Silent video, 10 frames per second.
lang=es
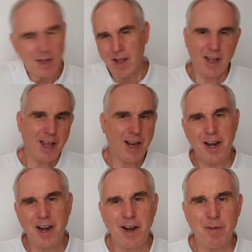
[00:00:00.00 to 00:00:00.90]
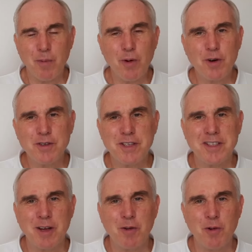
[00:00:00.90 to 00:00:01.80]
el burro se
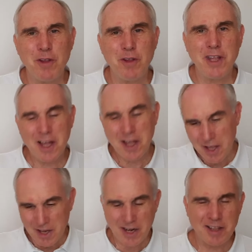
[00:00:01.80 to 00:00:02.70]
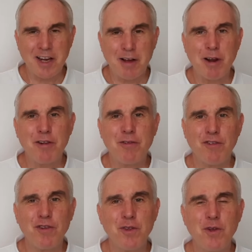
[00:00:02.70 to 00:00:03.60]
sacudía, la tiraba al
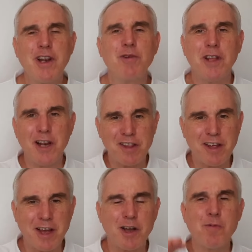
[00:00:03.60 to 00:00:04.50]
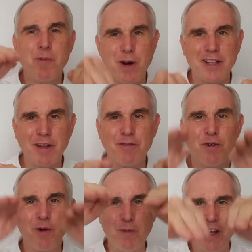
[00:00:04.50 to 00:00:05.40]
fondo y la utilizaba como
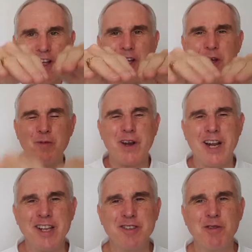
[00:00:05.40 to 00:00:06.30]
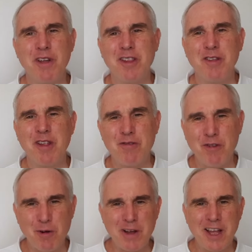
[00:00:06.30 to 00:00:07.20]
plataforma para ir subiendo de
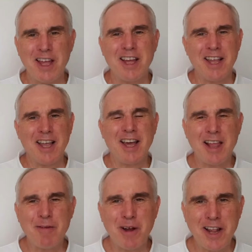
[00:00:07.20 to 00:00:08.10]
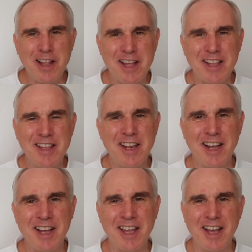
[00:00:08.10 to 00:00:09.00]
forma que cada palada de
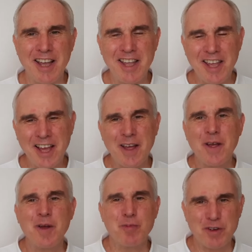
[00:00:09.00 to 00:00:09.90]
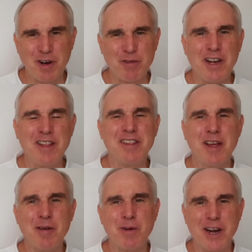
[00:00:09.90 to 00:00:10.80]
tierra que caía, pues la
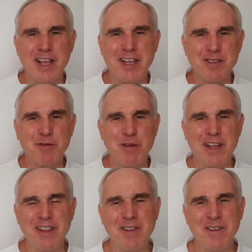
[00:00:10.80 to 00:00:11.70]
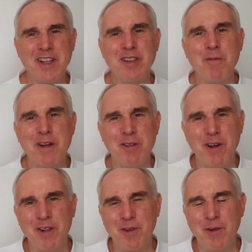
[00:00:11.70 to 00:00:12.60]
utilizaba para ir subiendo y tomando
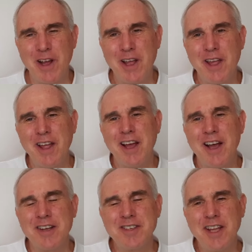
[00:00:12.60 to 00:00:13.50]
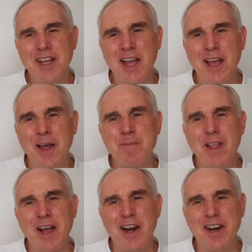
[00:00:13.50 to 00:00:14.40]
altura. Así que
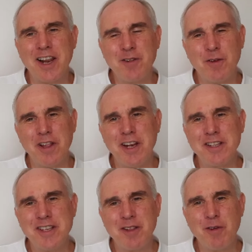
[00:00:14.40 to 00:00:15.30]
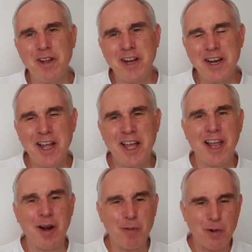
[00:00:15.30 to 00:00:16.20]
al rato de ir echando arena,
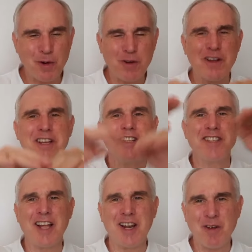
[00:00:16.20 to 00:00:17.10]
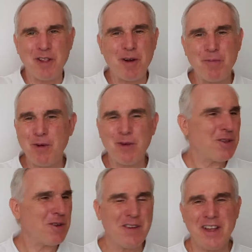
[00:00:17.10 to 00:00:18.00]
el burro salió del
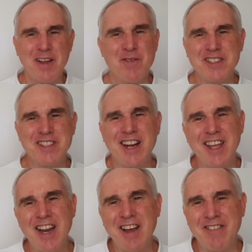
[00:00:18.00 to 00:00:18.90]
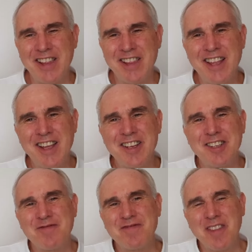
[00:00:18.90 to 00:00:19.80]
pozo pues tranquilamente.
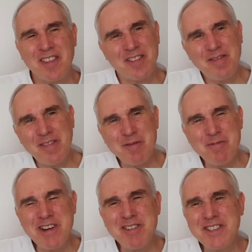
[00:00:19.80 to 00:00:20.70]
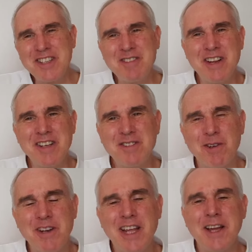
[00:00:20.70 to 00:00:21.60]
Bueno, esta es una
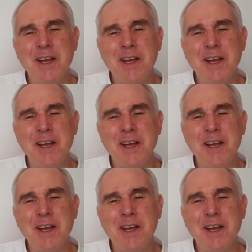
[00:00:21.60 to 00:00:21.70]
historia